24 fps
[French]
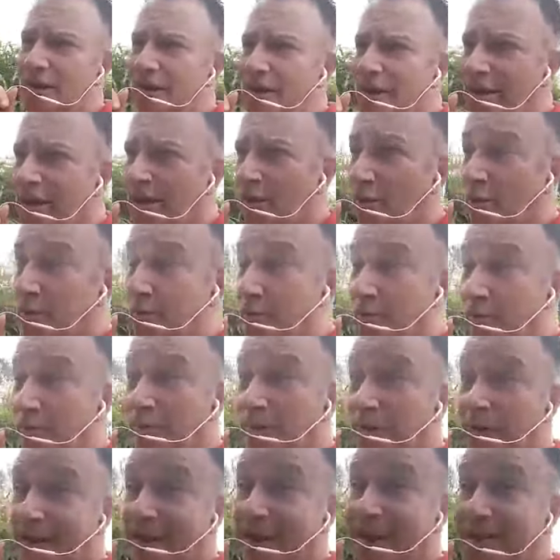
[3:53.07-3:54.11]
et on
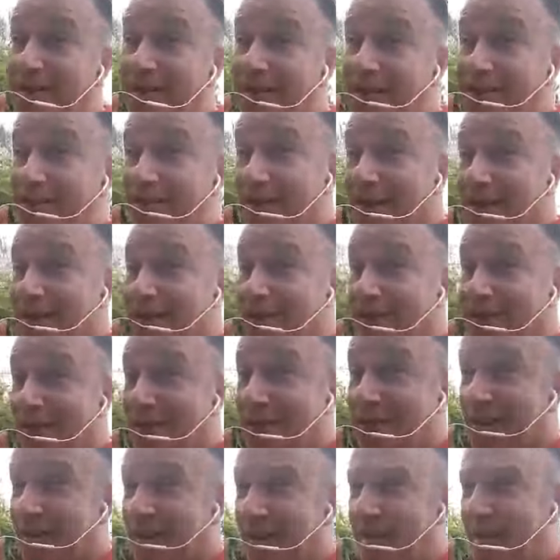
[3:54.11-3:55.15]
peut gagner sa
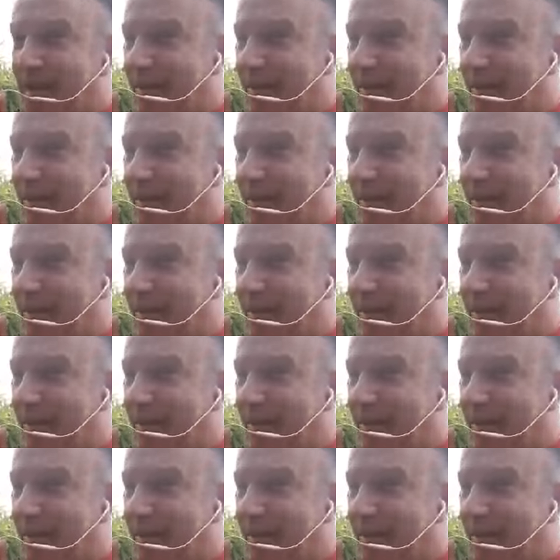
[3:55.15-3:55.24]
vie